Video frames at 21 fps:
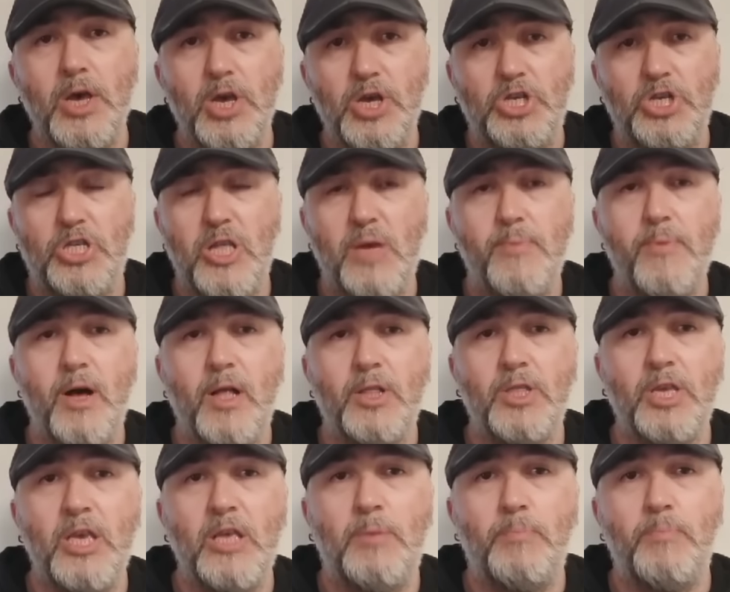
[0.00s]
İşleme
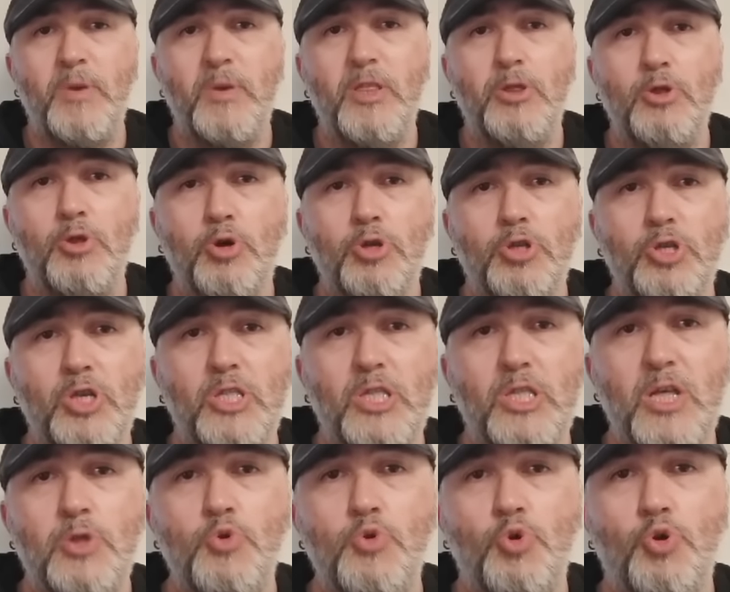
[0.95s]
aldığı ilk bin dosyadan